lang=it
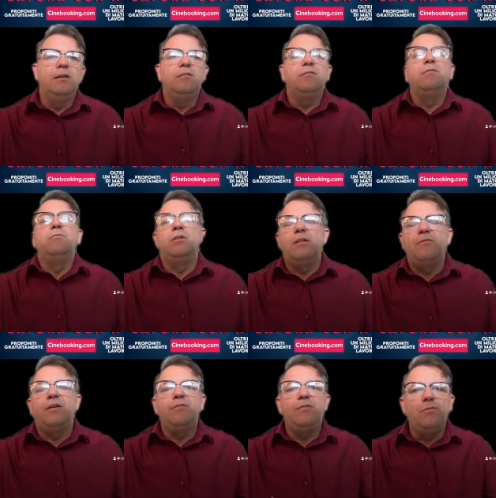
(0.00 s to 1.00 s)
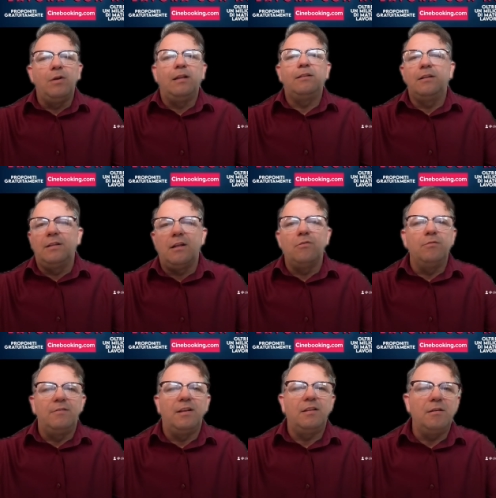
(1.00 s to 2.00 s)
Se volete fare i figuranti andate
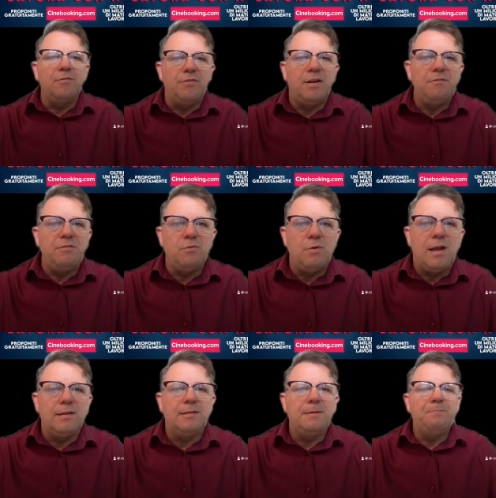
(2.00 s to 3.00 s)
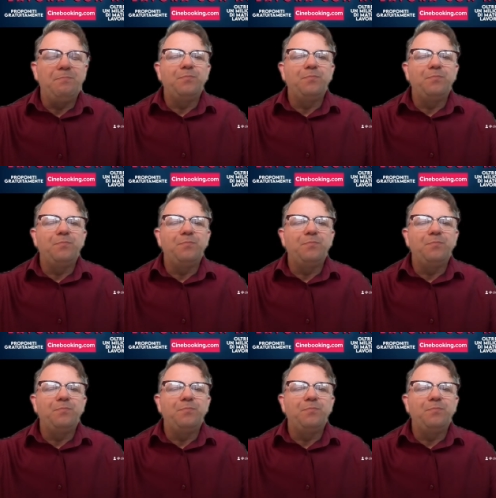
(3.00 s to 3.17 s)
sul set per fare i figuranti.